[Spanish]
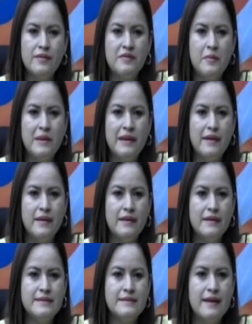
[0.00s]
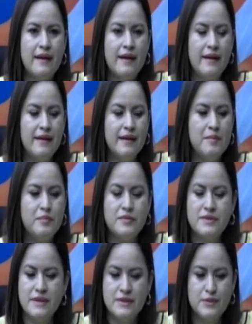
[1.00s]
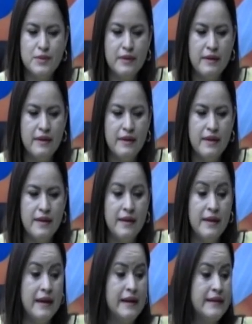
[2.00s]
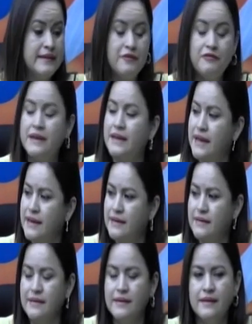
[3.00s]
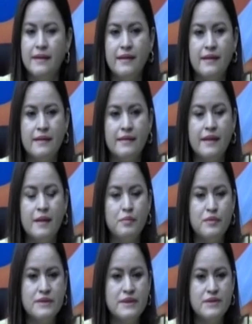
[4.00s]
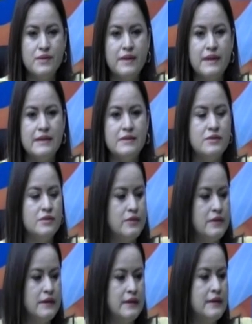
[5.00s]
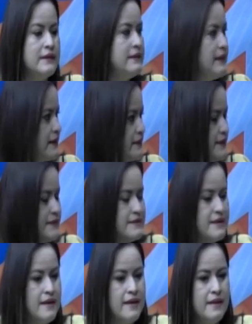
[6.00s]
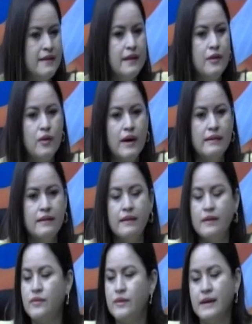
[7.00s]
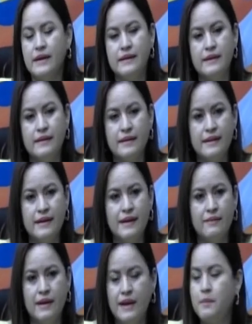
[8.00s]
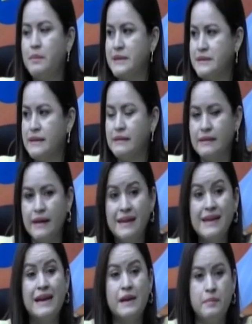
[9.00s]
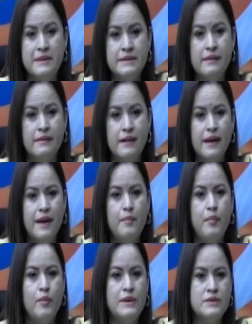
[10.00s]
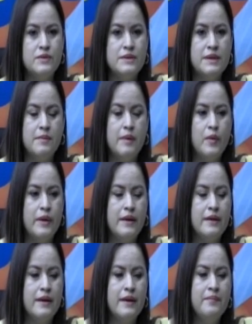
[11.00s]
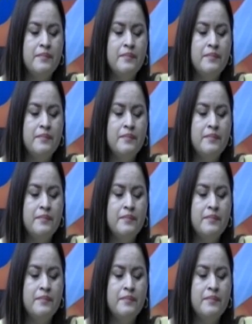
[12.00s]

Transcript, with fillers: FMLN está en el proceso de, en la recta final del proceso de elecciones internas de los candidatos y candidatas que van a presentar y a representar a la población salvadoreña